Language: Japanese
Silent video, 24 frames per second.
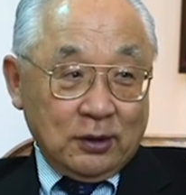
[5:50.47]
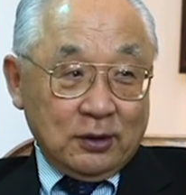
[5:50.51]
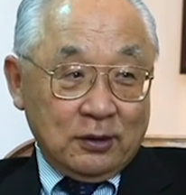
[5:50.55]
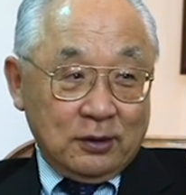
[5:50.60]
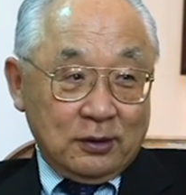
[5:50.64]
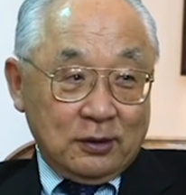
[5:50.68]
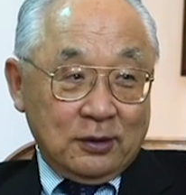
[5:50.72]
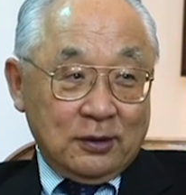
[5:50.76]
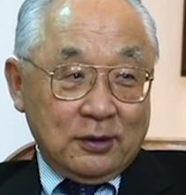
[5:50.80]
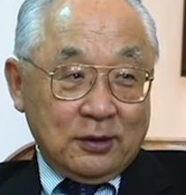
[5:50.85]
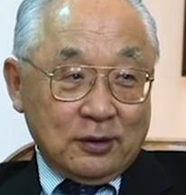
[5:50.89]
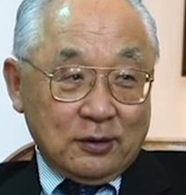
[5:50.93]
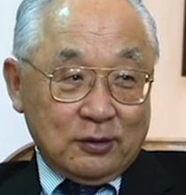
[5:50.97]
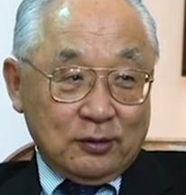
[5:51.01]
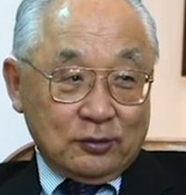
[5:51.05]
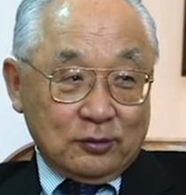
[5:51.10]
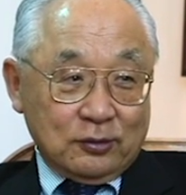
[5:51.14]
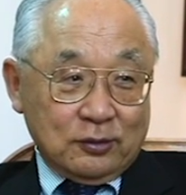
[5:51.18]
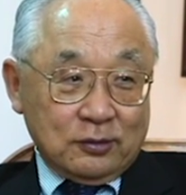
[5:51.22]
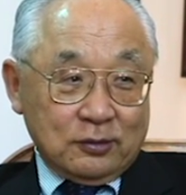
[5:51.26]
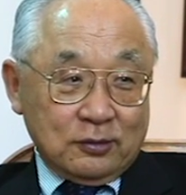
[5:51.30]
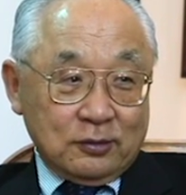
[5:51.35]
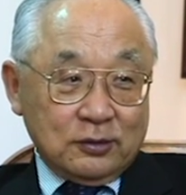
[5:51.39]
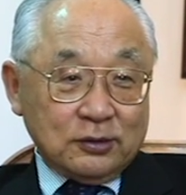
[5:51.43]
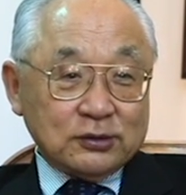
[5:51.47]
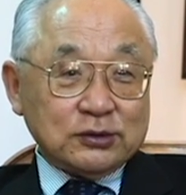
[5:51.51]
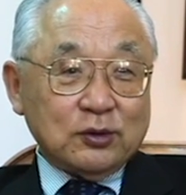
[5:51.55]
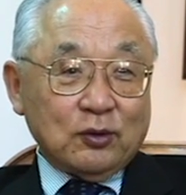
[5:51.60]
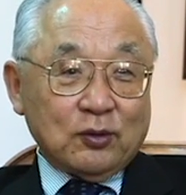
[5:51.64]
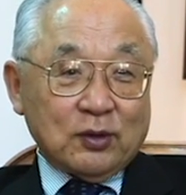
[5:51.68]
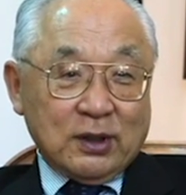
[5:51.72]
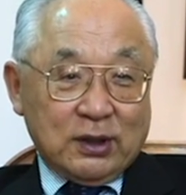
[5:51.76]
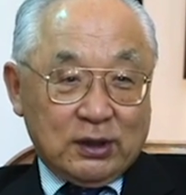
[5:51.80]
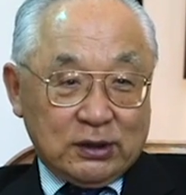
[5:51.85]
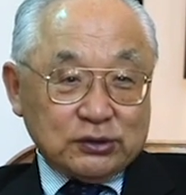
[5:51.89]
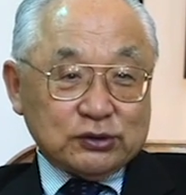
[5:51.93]
うん今度それでお
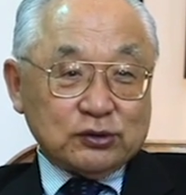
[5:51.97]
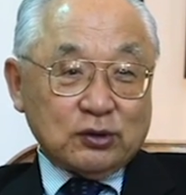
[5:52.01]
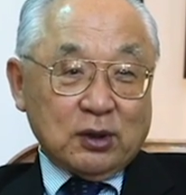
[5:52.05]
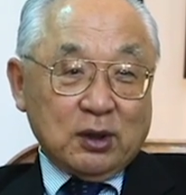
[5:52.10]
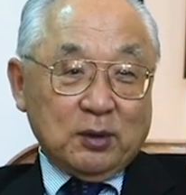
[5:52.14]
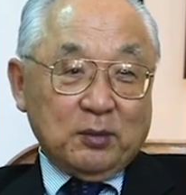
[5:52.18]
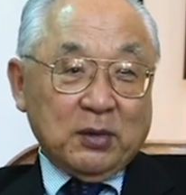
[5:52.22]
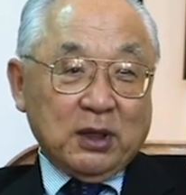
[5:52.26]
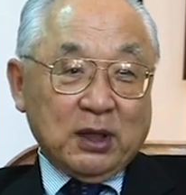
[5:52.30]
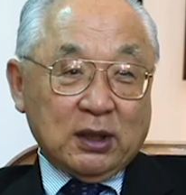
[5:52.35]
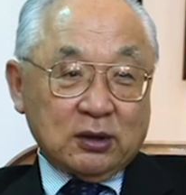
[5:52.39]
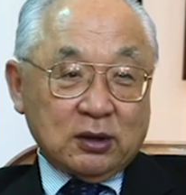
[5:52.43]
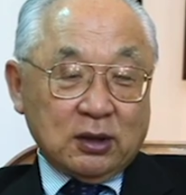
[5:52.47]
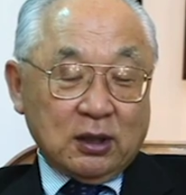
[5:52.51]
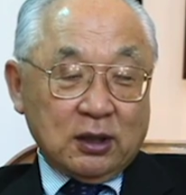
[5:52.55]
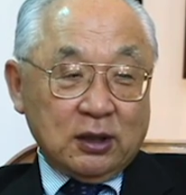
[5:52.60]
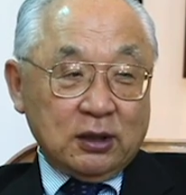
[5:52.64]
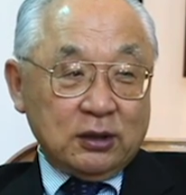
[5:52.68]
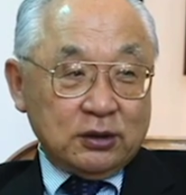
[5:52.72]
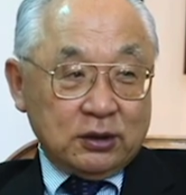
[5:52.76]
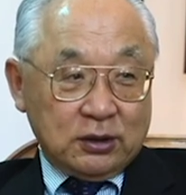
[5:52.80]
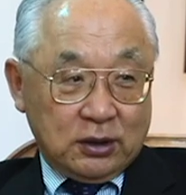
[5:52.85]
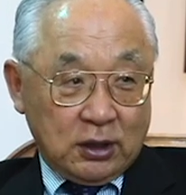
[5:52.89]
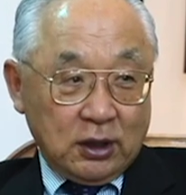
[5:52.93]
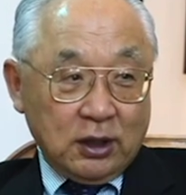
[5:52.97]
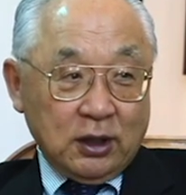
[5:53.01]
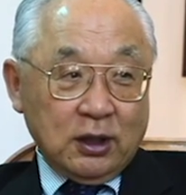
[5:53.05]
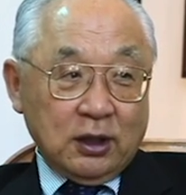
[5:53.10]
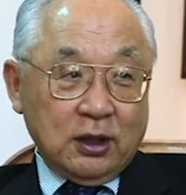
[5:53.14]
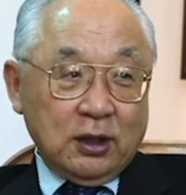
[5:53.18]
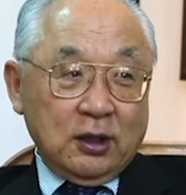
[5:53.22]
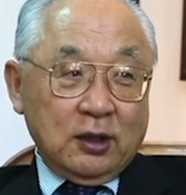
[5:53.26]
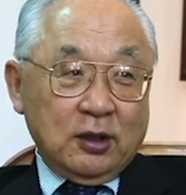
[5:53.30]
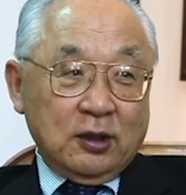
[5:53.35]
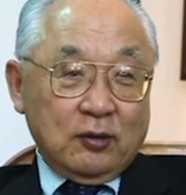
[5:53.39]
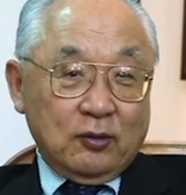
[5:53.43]
金一生懸命働いて
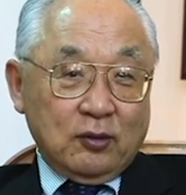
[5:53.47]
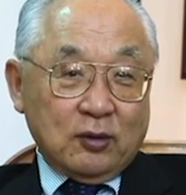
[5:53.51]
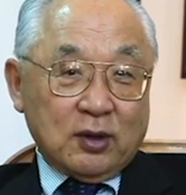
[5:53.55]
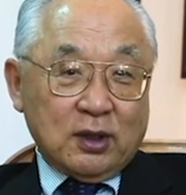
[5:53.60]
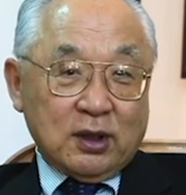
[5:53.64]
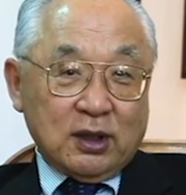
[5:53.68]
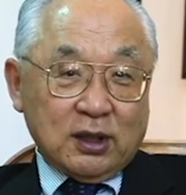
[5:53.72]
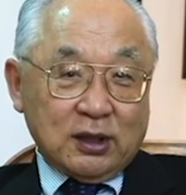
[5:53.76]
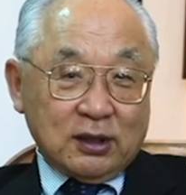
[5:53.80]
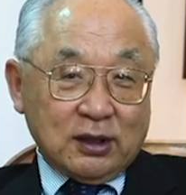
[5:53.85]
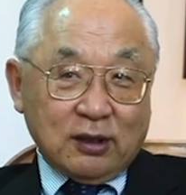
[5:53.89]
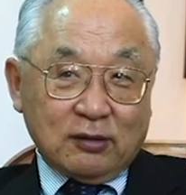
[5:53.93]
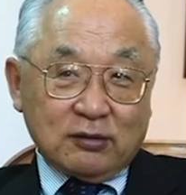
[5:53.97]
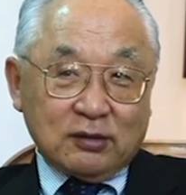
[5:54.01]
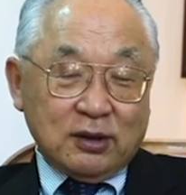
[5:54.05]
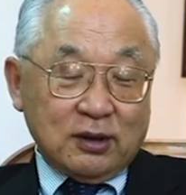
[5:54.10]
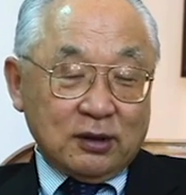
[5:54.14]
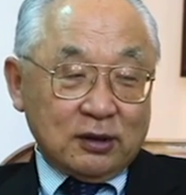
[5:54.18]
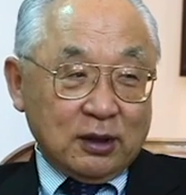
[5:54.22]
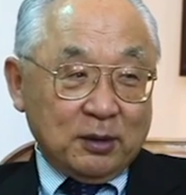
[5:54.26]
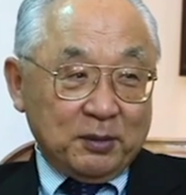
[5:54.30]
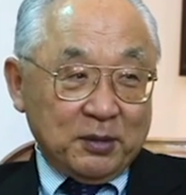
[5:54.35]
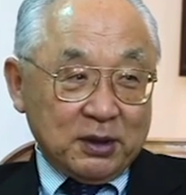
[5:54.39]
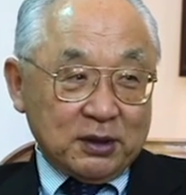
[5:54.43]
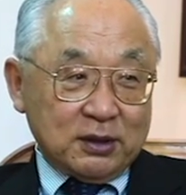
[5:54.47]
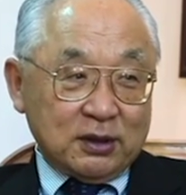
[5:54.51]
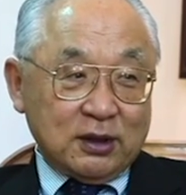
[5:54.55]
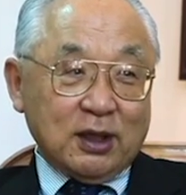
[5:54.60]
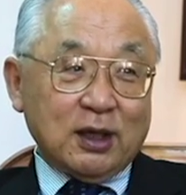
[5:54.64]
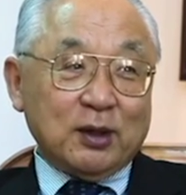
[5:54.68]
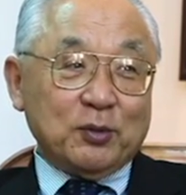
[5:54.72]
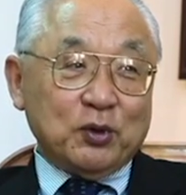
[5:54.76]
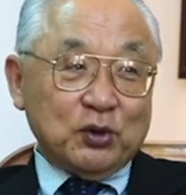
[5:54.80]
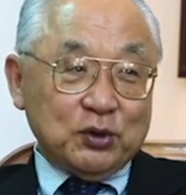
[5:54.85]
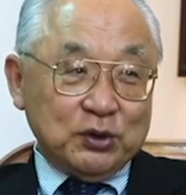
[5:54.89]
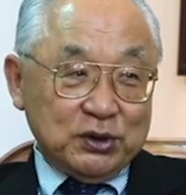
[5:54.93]
お金がたくさん貯まった
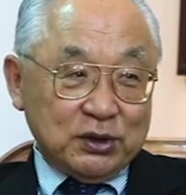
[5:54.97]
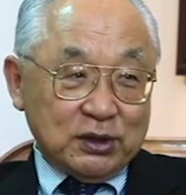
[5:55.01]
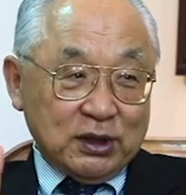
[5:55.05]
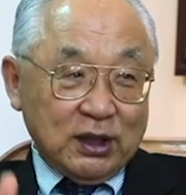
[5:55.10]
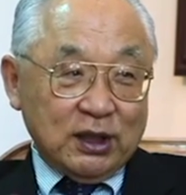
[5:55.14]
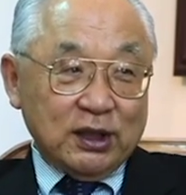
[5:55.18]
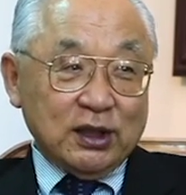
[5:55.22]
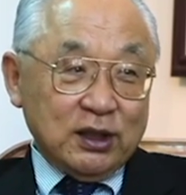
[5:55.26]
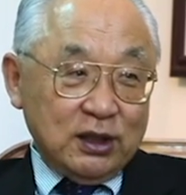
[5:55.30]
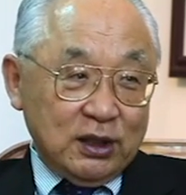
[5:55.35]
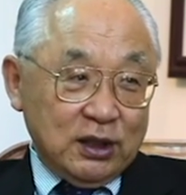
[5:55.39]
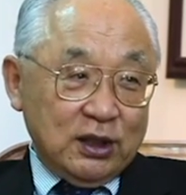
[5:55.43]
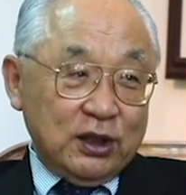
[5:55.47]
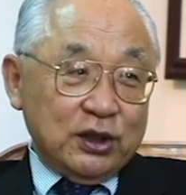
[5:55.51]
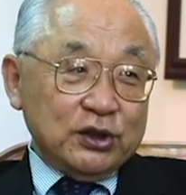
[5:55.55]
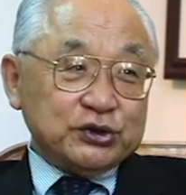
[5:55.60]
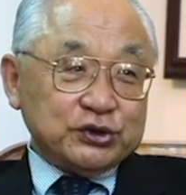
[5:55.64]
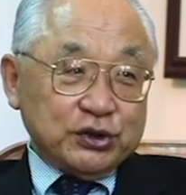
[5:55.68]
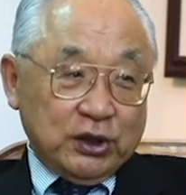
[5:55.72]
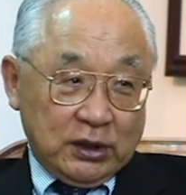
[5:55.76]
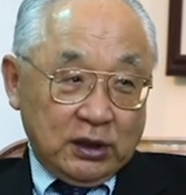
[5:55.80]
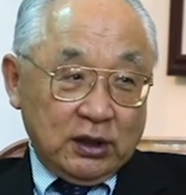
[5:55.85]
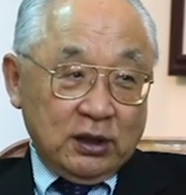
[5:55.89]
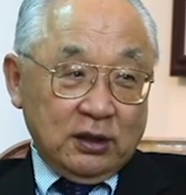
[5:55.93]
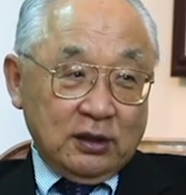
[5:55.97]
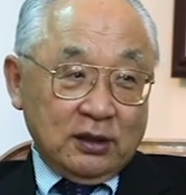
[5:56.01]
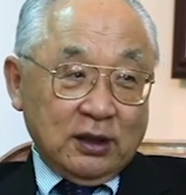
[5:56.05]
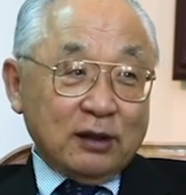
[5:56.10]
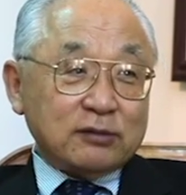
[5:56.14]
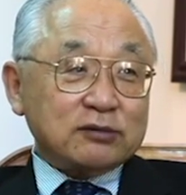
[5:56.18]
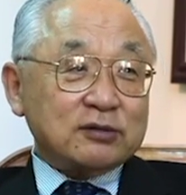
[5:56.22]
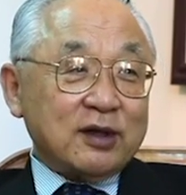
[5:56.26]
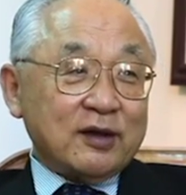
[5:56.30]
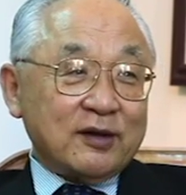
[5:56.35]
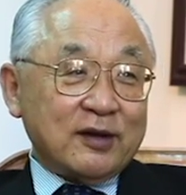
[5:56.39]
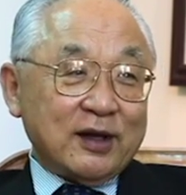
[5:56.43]
らもう引退して
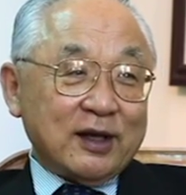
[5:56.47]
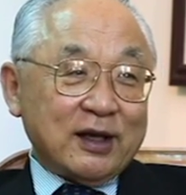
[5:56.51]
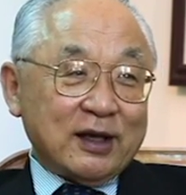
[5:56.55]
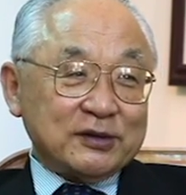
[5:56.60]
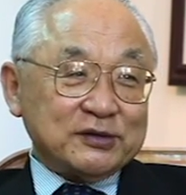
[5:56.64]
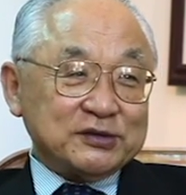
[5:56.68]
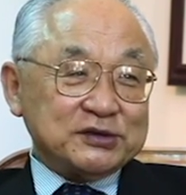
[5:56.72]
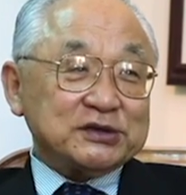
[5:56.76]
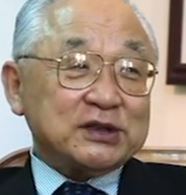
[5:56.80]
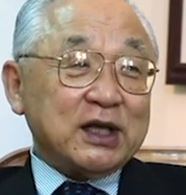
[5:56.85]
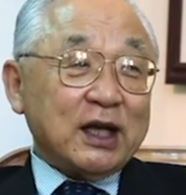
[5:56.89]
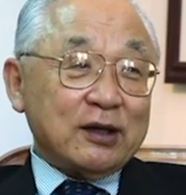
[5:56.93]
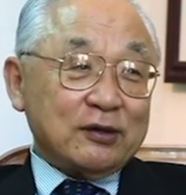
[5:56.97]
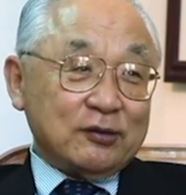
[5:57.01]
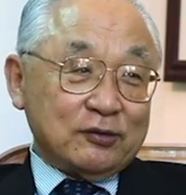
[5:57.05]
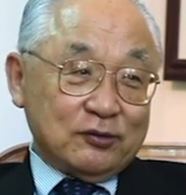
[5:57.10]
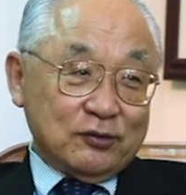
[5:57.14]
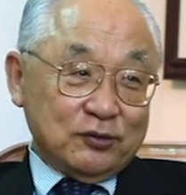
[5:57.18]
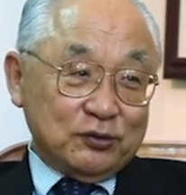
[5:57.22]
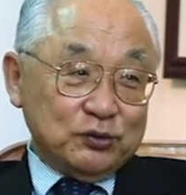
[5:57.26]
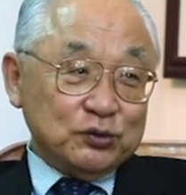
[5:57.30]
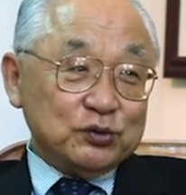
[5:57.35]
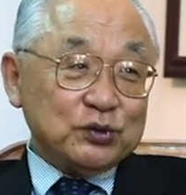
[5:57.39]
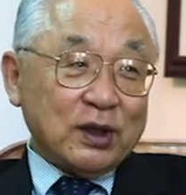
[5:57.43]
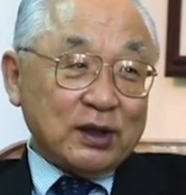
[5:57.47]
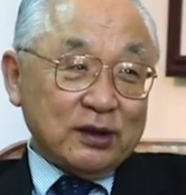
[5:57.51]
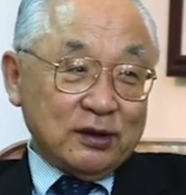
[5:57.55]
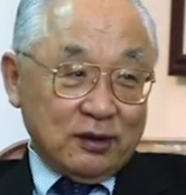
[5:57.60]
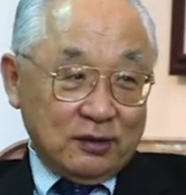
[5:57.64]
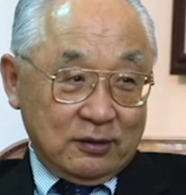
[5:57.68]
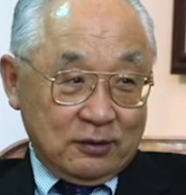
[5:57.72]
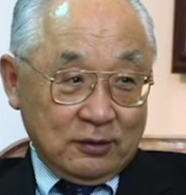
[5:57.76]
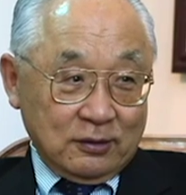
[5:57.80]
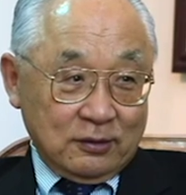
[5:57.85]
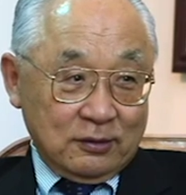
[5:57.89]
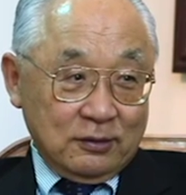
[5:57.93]
楽な生活したいことを言うたんで
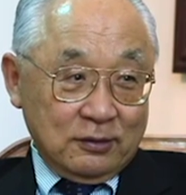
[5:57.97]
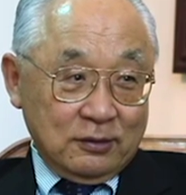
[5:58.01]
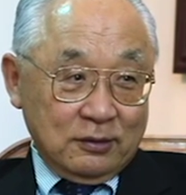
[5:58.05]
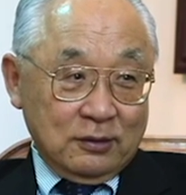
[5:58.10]
すよ。